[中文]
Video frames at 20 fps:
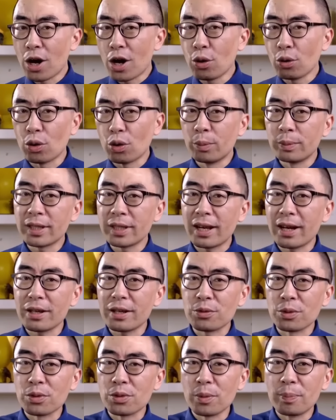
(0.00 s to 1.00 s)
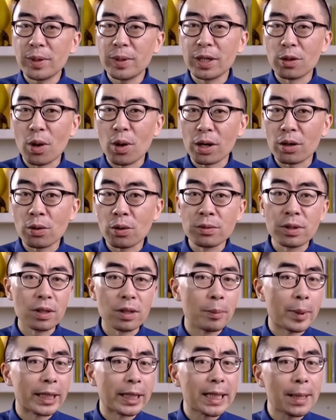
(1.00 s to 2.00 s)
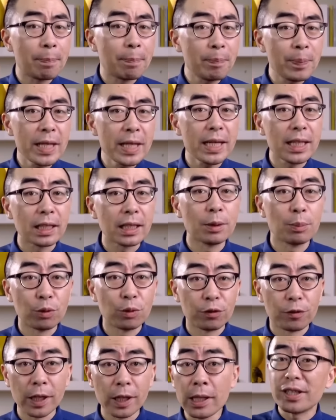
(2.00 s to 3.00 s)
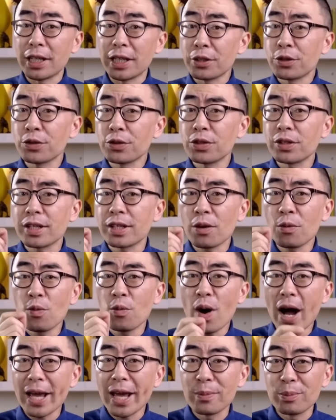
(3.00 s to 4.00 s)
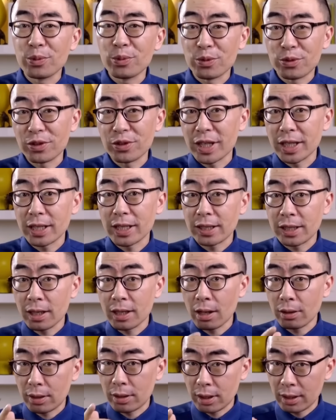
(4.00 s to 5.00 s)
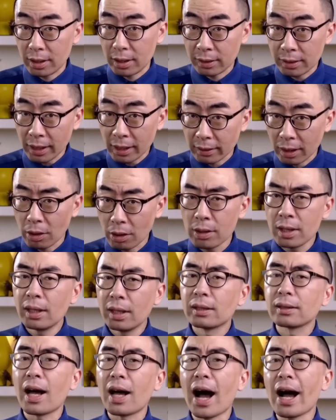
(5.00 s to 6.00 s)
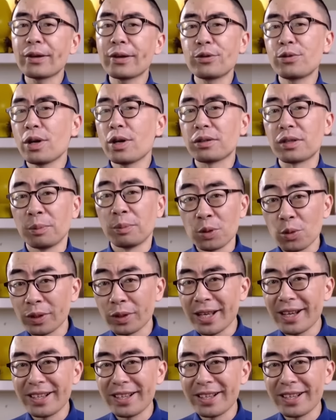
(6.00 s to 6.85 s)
然后我们再来说说闭环控制里面的 B 的部分，也就是将外部世界的信号写进大脑，它需要 怎么做